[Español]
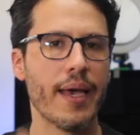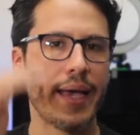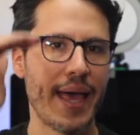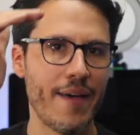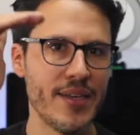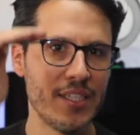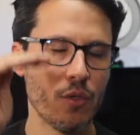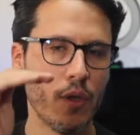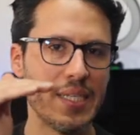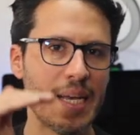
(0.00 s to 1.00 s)
Cada vez
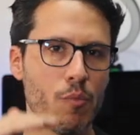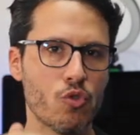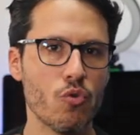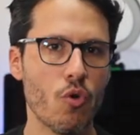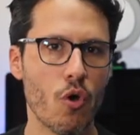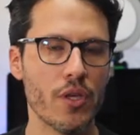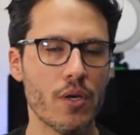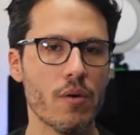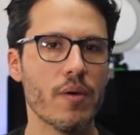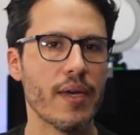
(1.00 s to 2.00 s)
que utilizamos un
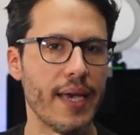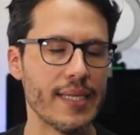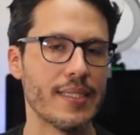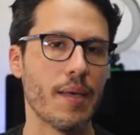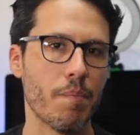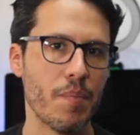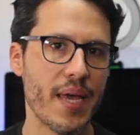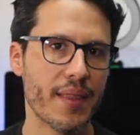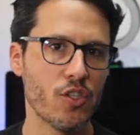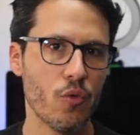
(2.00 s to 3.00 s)
código, este pierde su